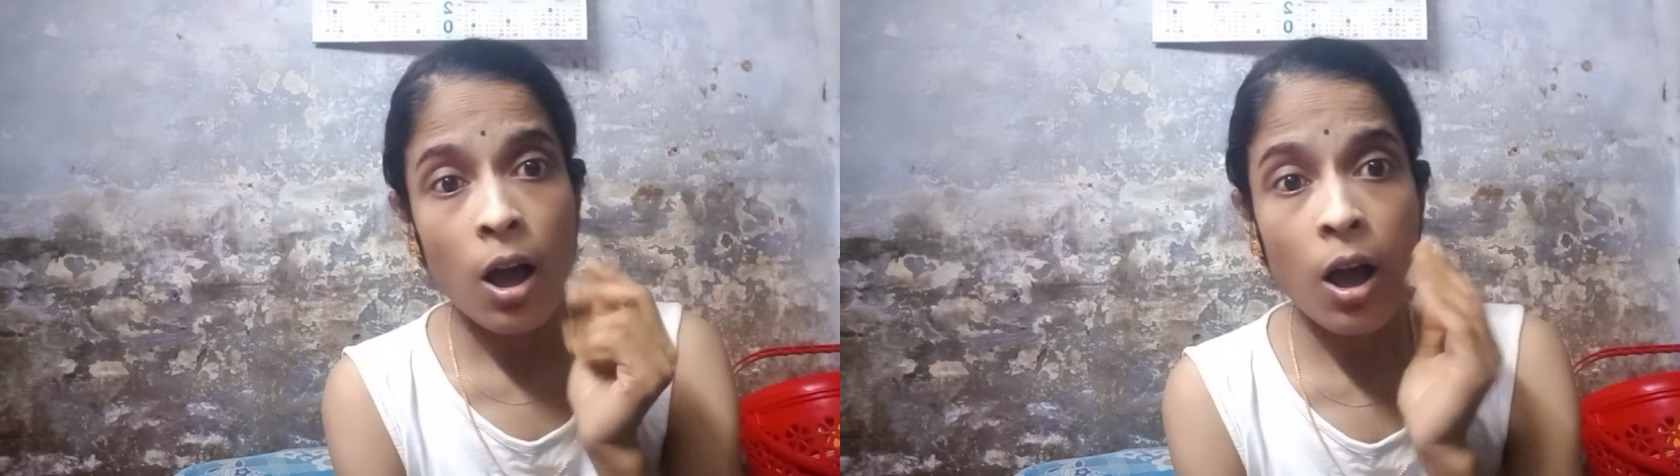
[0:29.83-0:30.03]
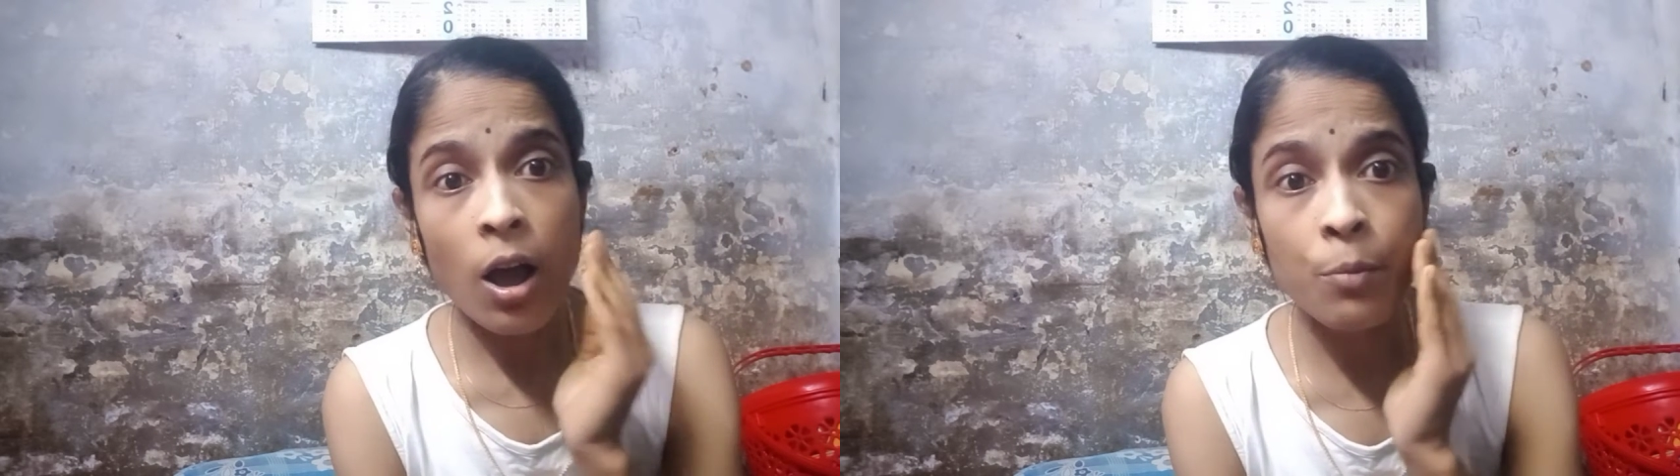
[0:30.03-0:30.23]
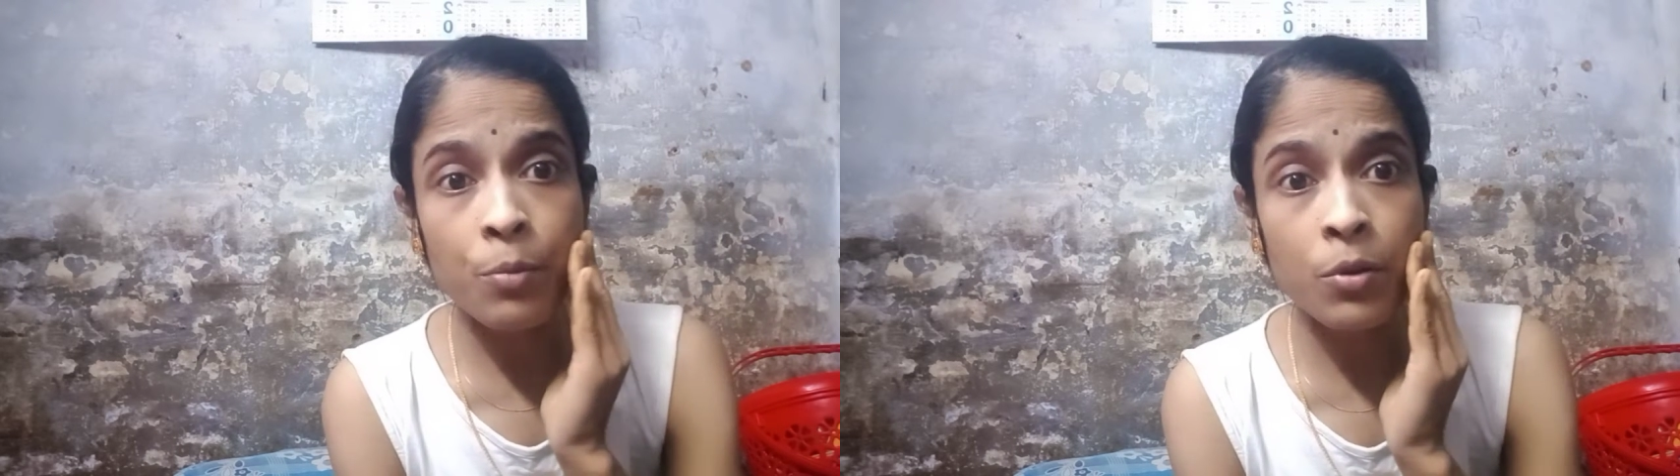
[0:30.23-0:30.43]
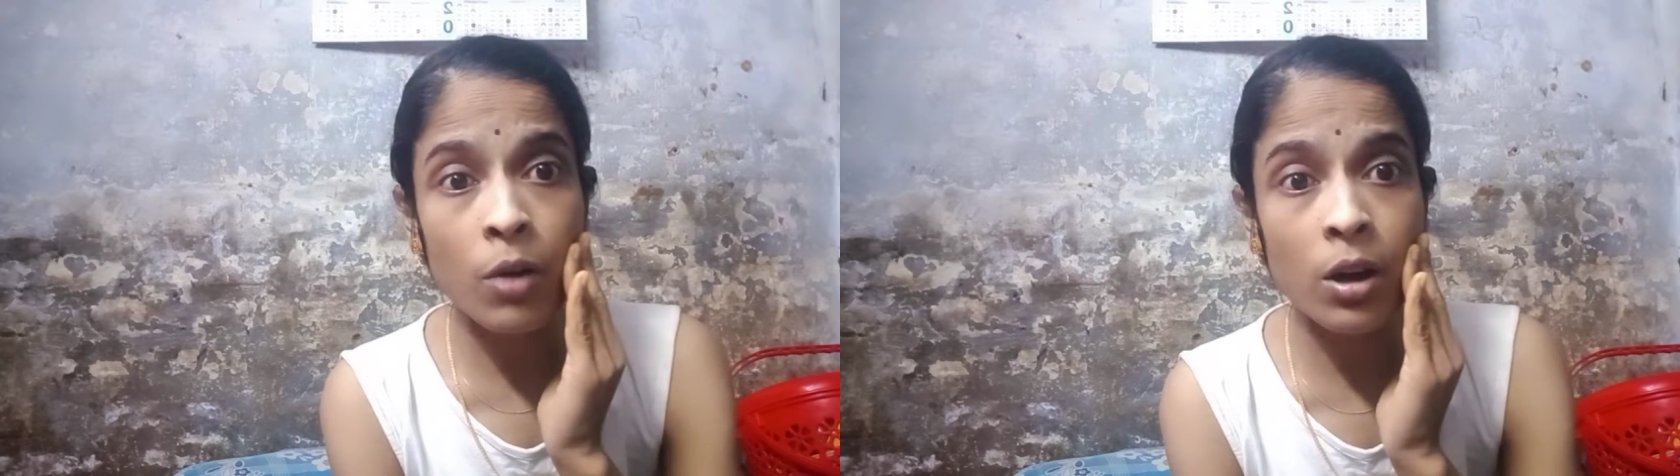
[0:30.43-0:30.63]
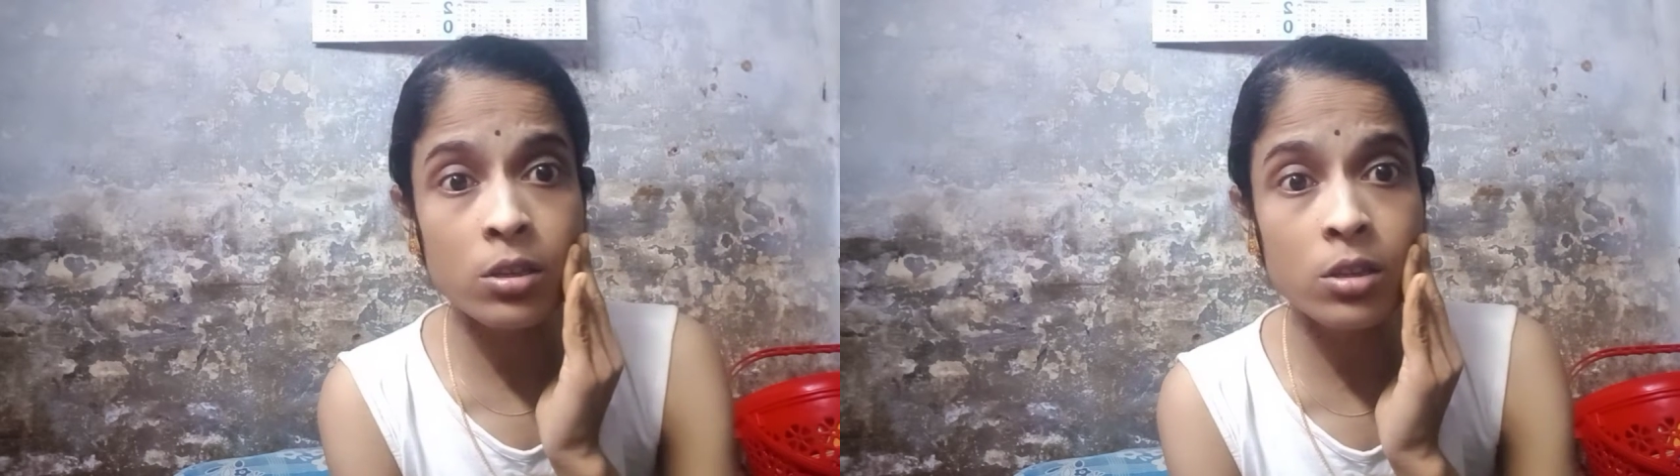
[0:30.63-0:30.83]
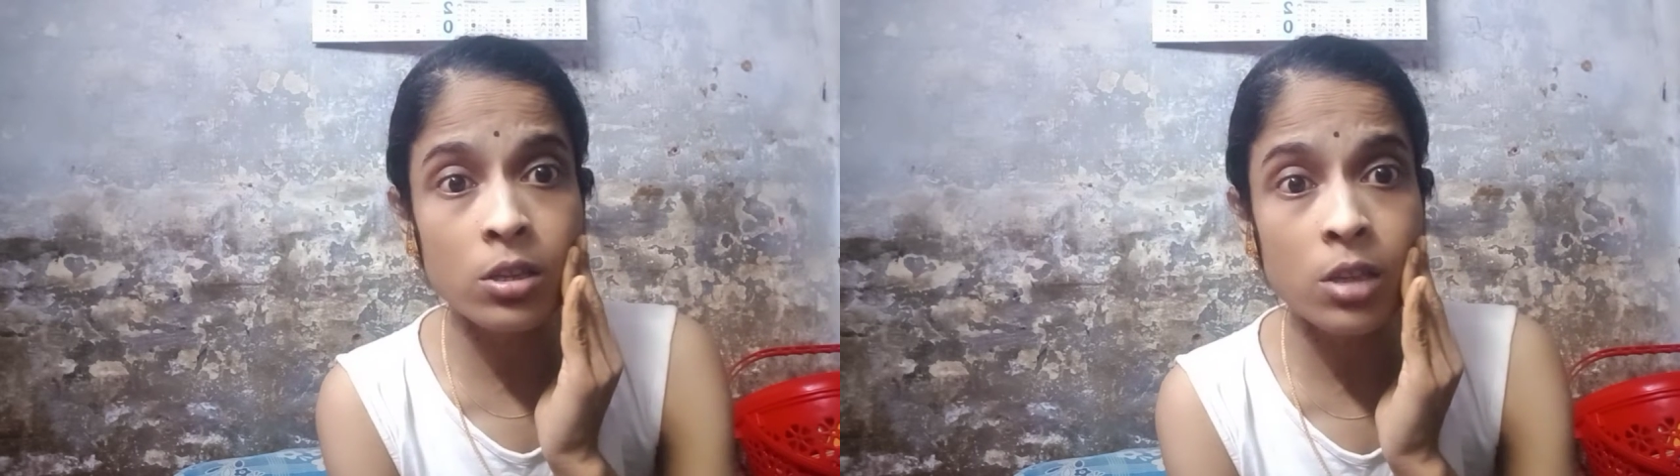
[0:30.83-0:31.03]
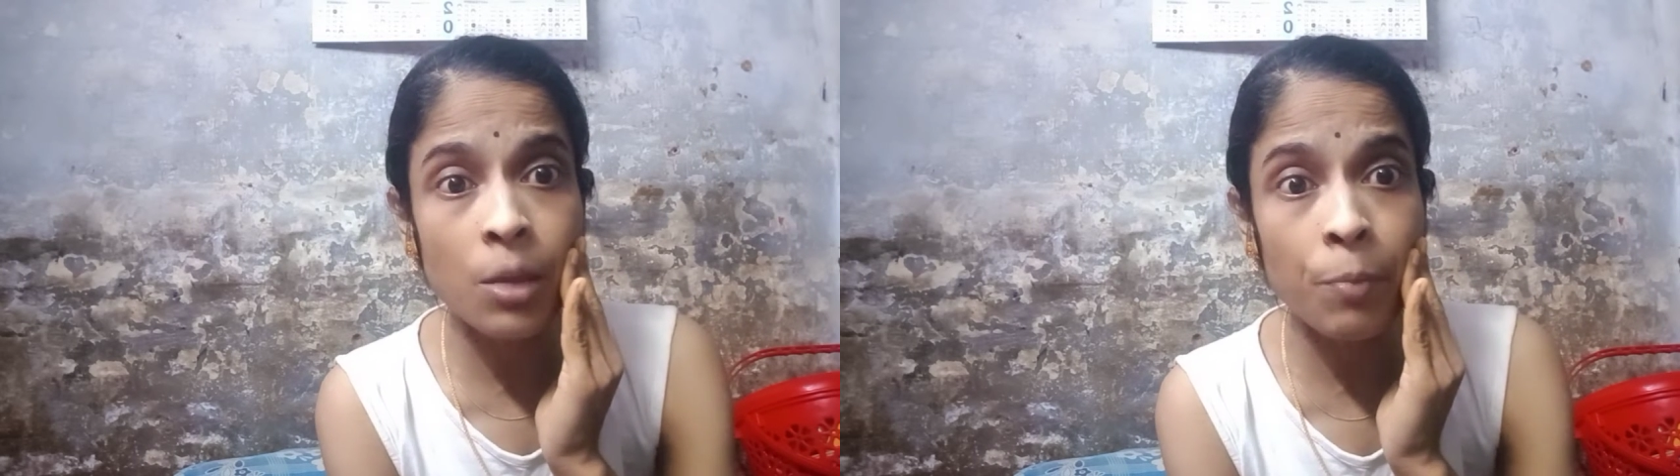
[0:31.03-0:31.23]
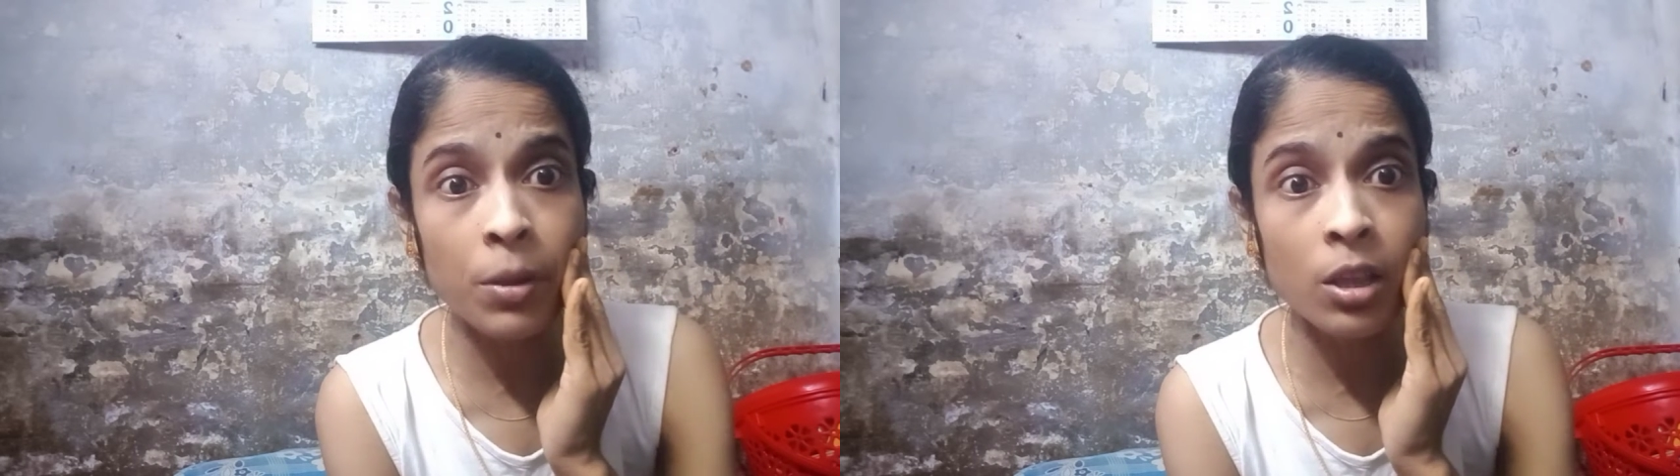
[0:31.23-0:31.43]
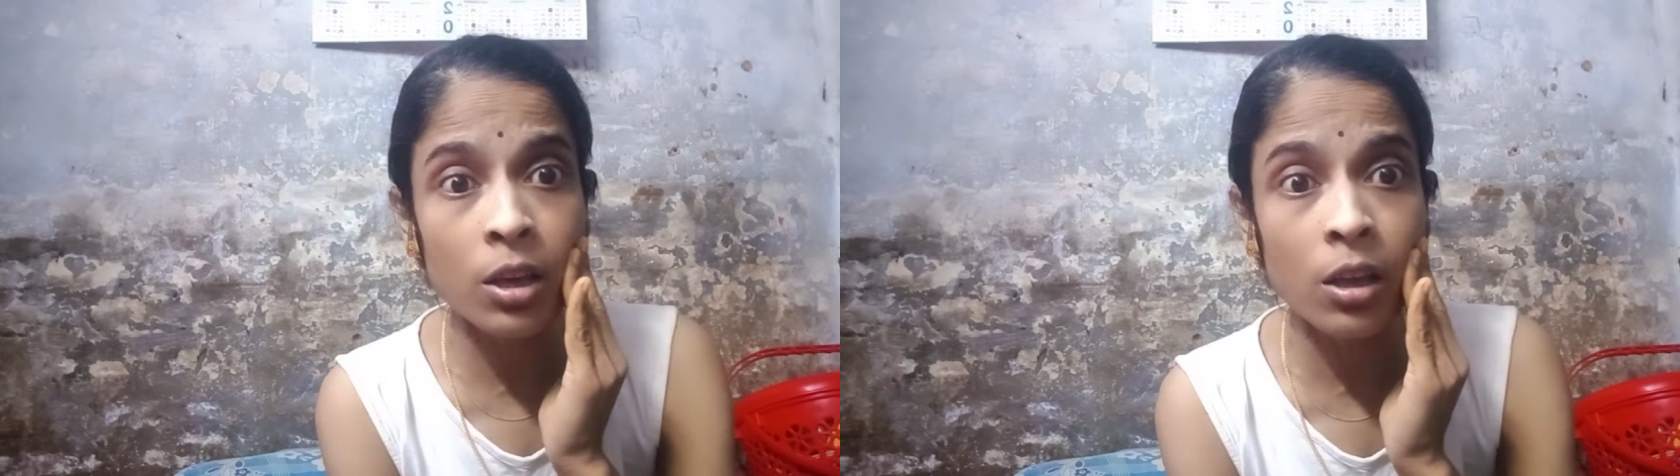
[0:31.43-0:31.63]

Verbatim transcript: আর ভিউয়ার্সদের সিম্পাতি